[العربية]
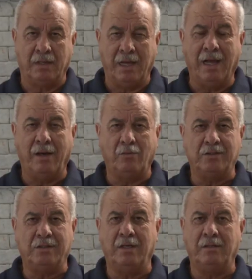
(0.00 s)
أهلا
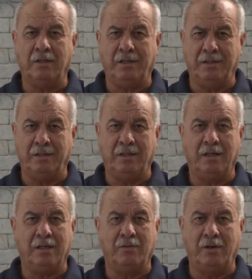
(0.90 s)
وسهلا تحياتي
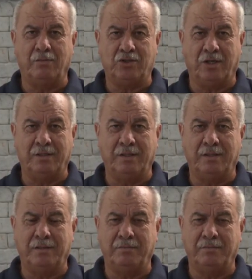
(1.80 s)
لك وللمشاهدين